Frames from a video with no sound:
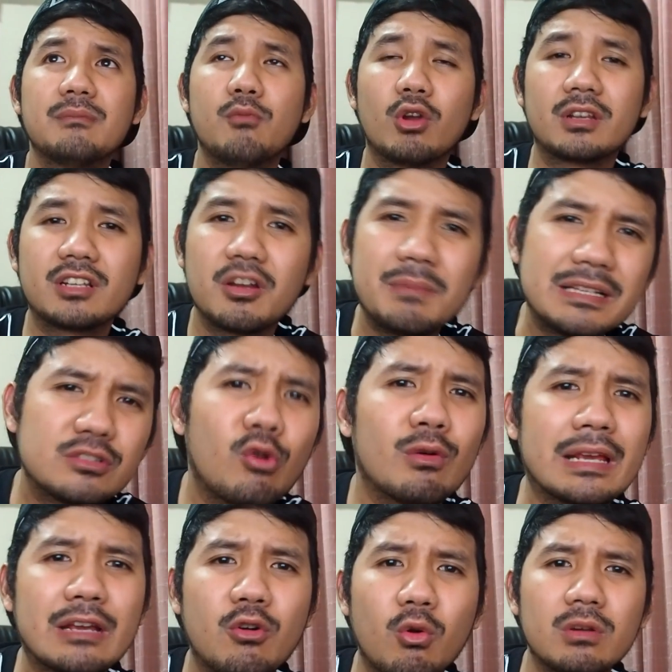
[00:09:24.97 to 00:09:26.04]
บทก็ไม่ส่ง
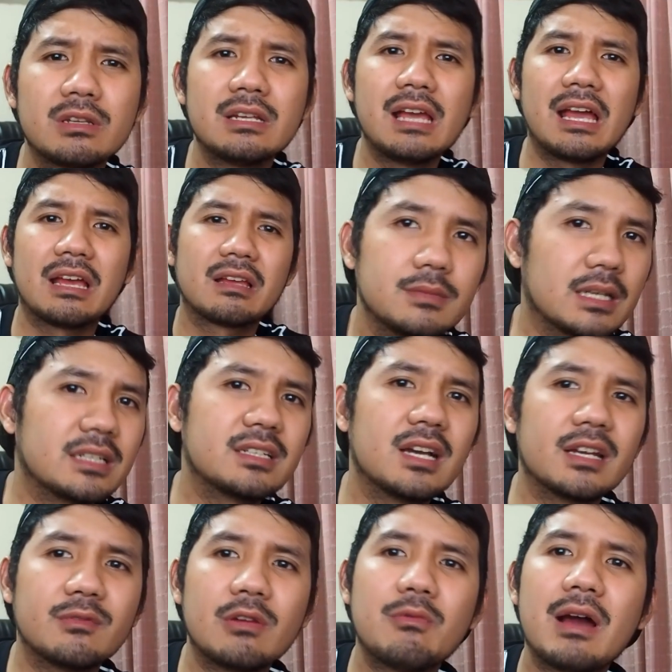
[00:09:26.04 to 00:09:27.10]
อีกคนนึงอะเหมือน
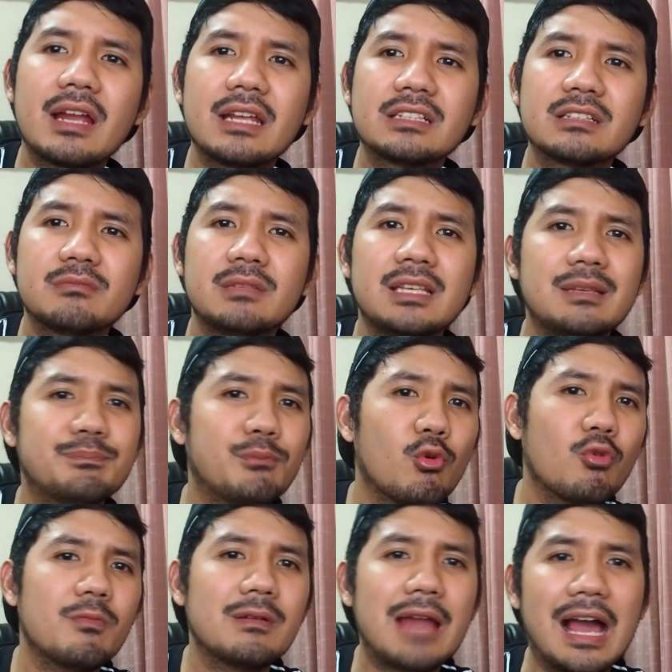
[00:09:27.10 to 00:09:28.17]
เกิดไว้ว่าน่าจะมีปู
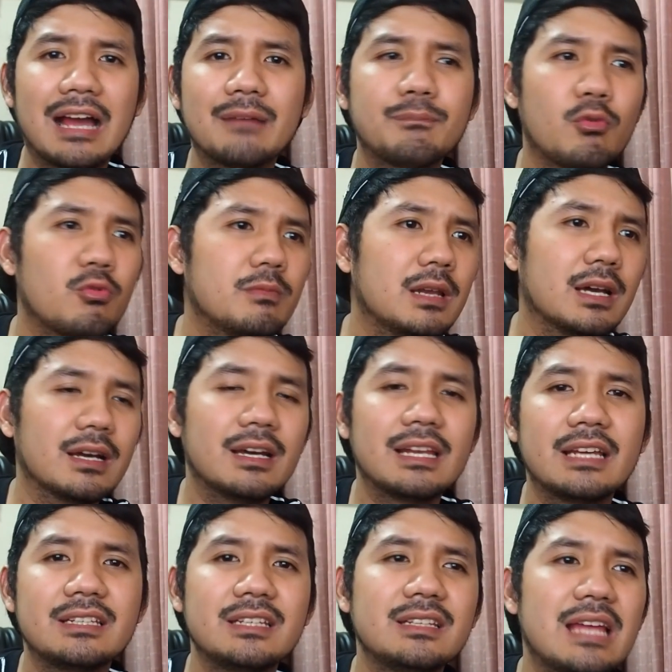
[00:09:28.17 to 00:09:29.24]
มหลังปูมเหลืองอะไร
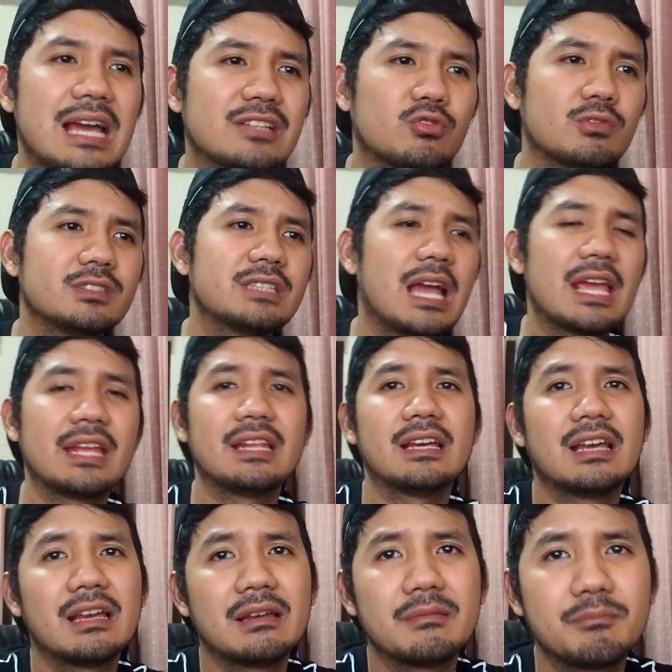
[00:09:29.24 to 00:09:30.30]
ที่น่าสนใจนะ
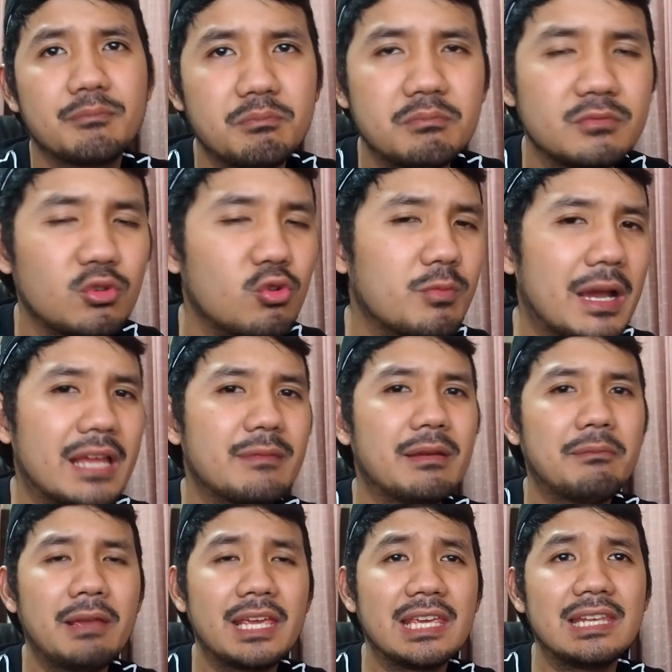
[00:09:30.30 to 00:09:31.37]
ฮะดูไปไม่
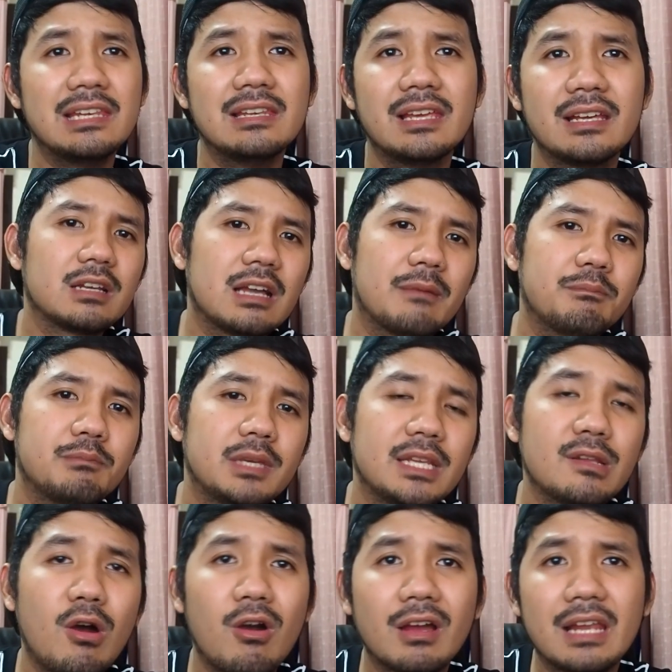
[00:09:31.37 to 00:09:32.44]
ไม่อินเลยกับพี่
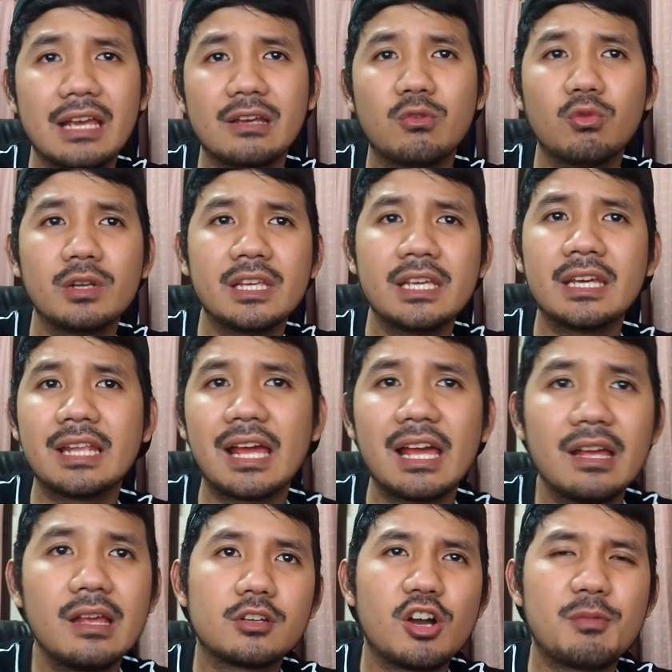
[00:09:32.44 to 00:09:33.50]
น้องอะไรคู่นี้นะ
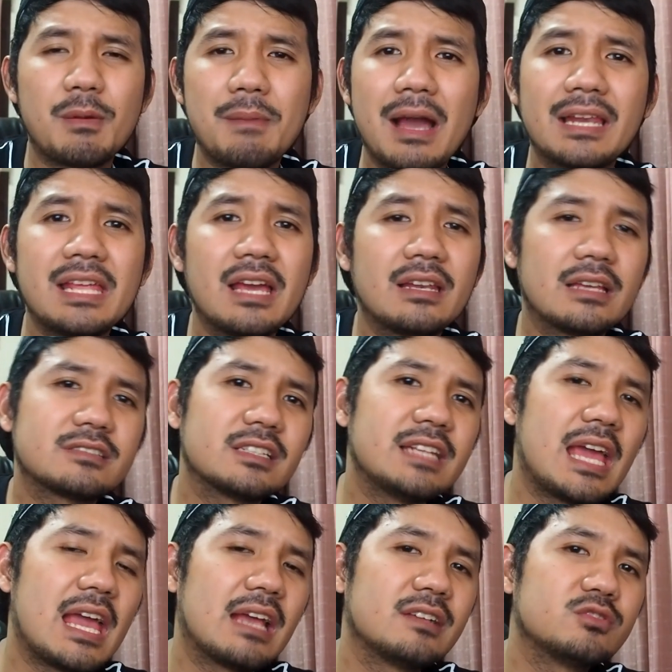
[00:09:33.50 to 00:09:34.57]
ก็ประมาณนี้นักแสด
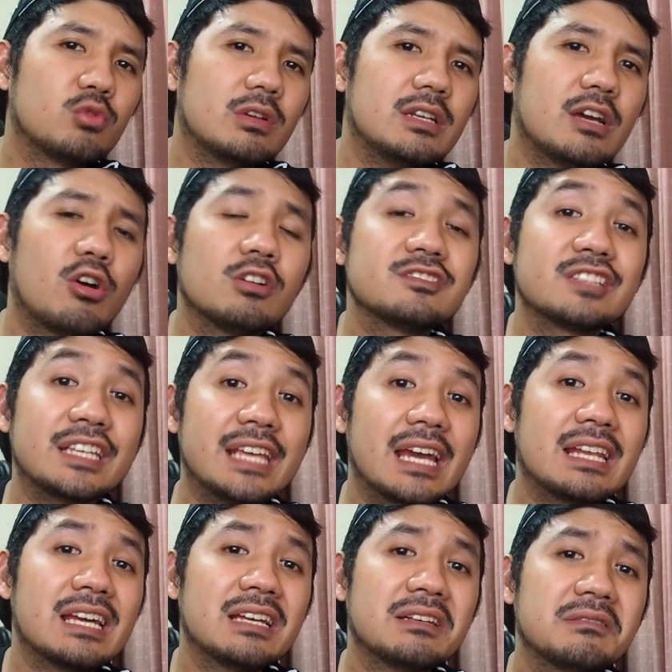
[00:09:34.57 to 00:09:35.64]
งส่วนเรื่องข้อเสีย
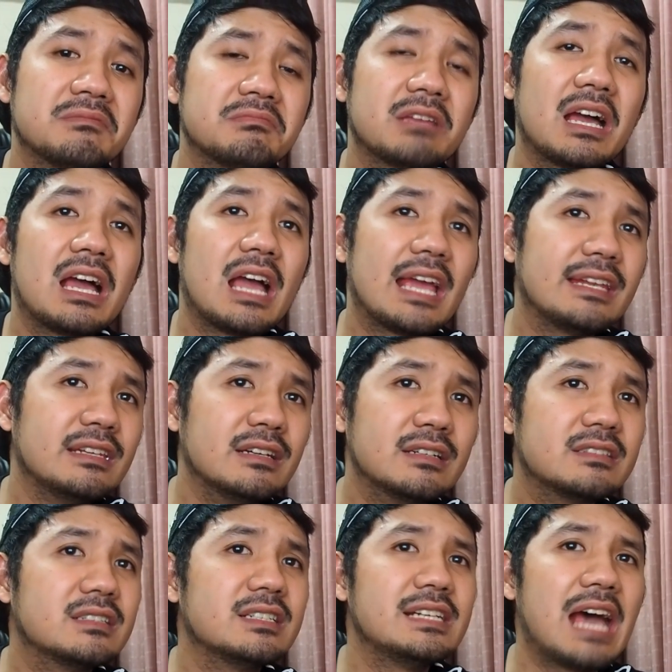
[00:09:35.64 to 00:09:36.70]
นะถ้าให้นึก
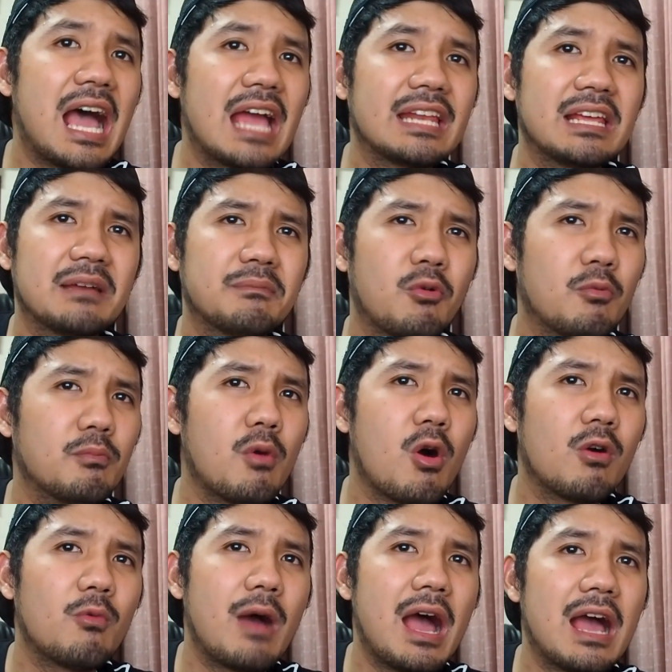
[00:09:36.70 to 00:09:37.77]
ขึ้นได้เนี่ยผมมอง
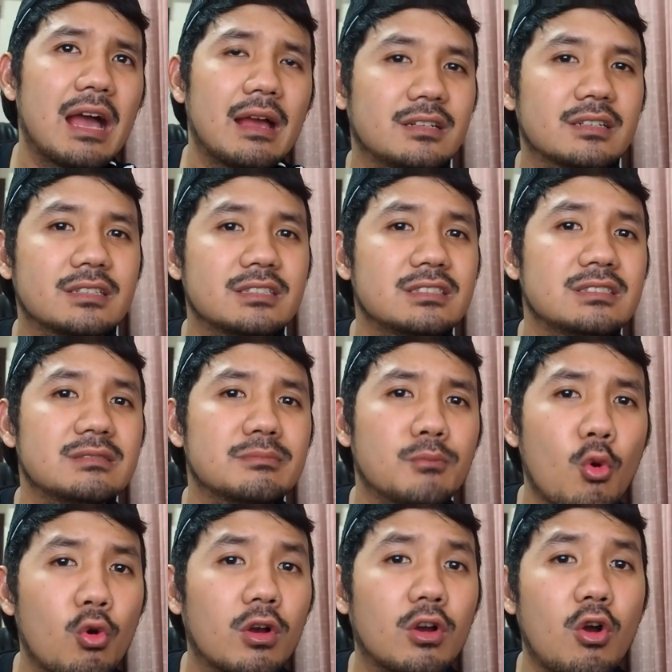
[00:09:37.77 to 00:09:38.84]
ว่าก็คือ
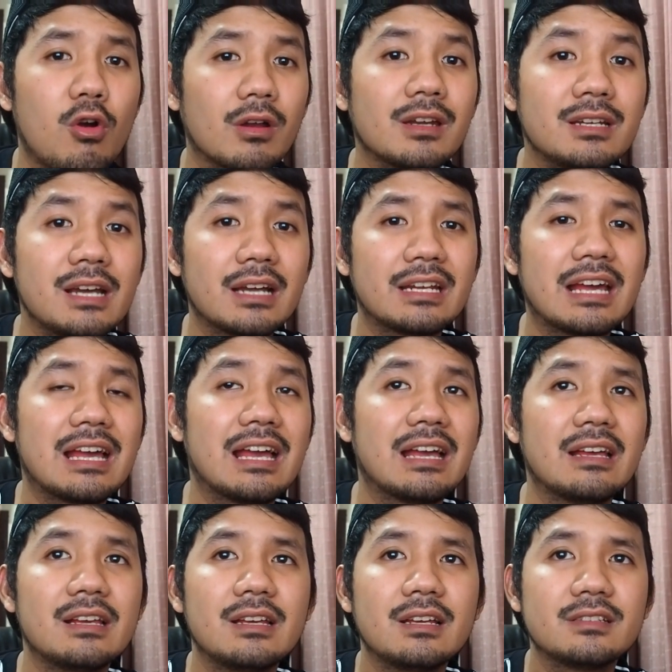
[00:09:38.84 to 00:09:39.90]
มุกของเรื่องนะฮะ
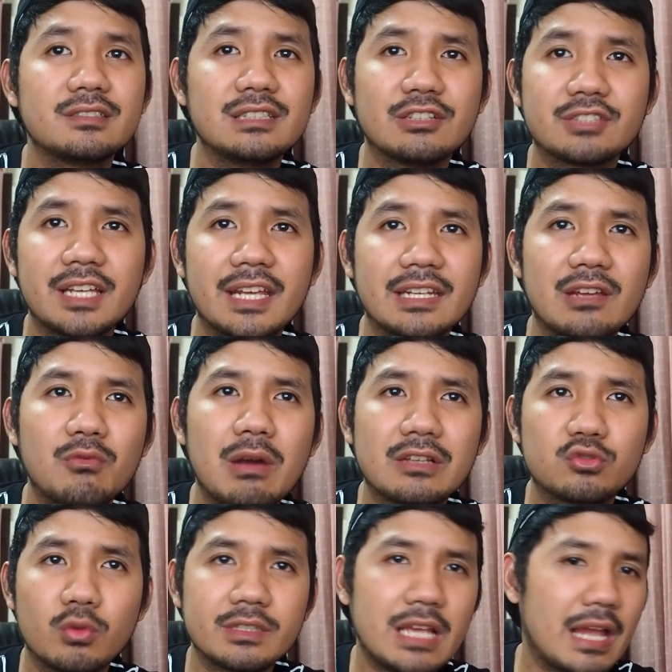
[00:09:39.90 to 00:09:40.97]
ซึ่งเราจะเห็นได้ว่า
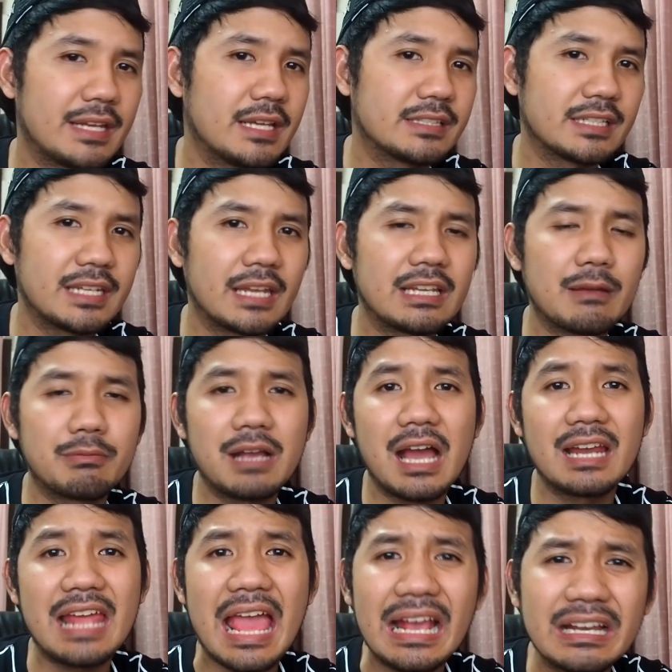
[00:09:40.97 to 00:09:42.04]
ส่วนใหญ่เนี่ยจะเน้นกับกา
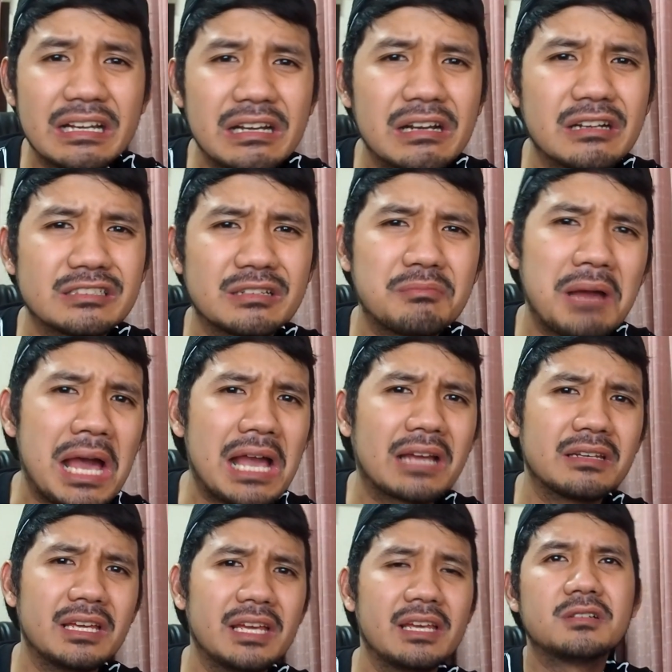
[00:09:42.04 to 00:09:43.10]
รแฮกเกอร์ซะมาก
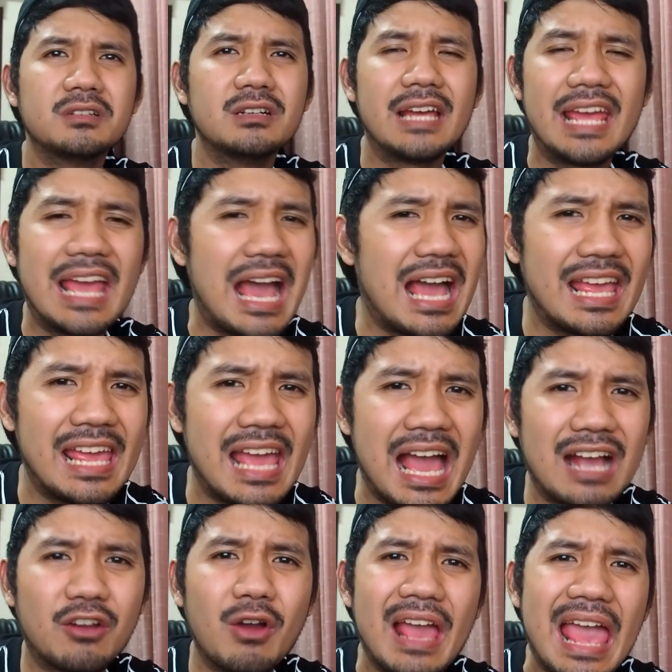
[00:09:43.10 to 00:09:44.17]
เลยคือเออเออ
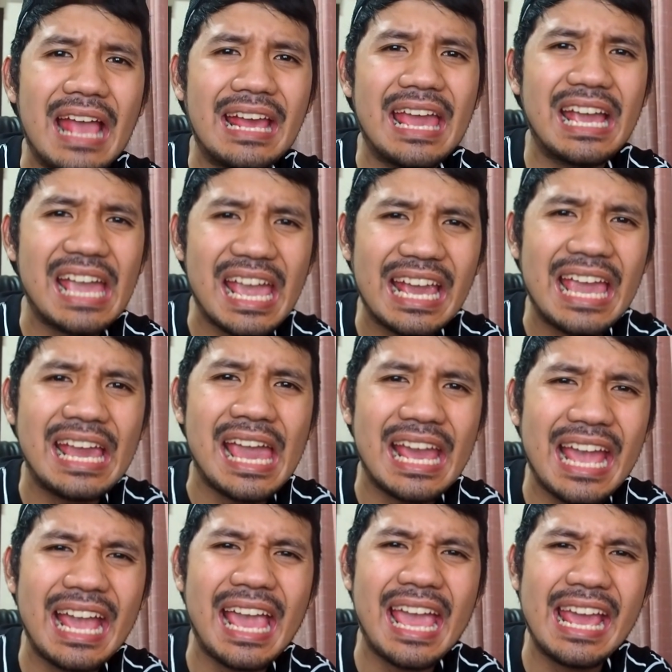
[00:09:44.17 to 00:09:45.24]
ก็แฮกแฮกแฮกแฮ
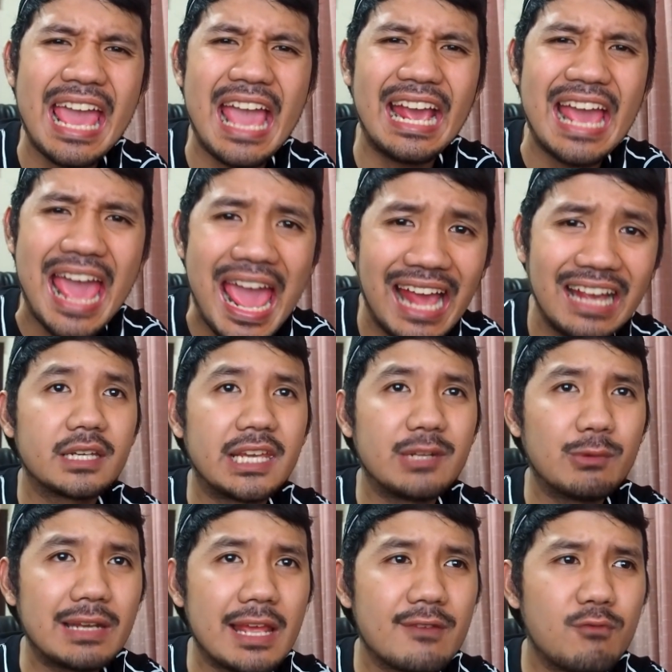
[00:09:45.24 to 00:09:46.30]
กแฮกแฮกคิด
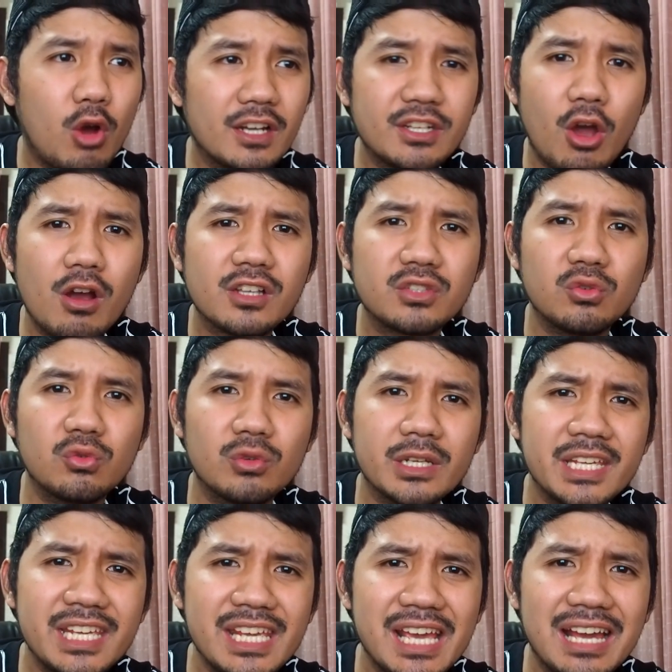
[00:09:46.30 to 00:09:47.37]
ว่าเล่นวอตด็อกอยู่
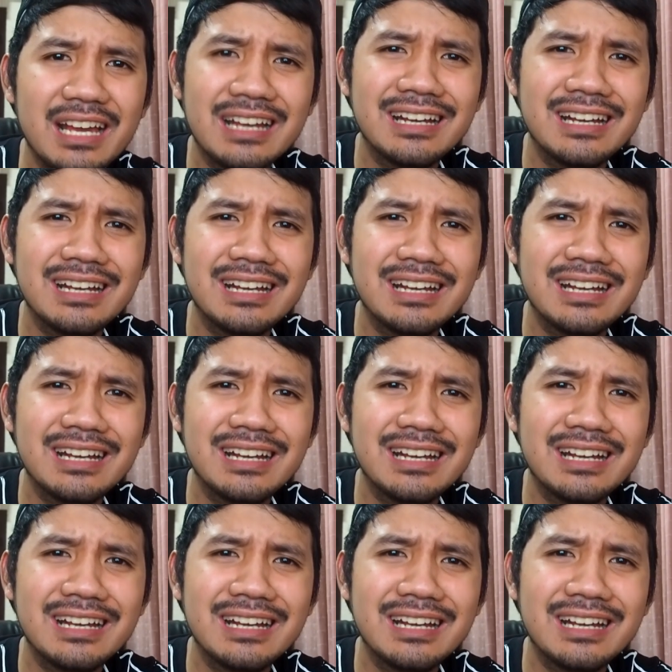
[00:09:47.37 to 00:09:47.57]
เฮีย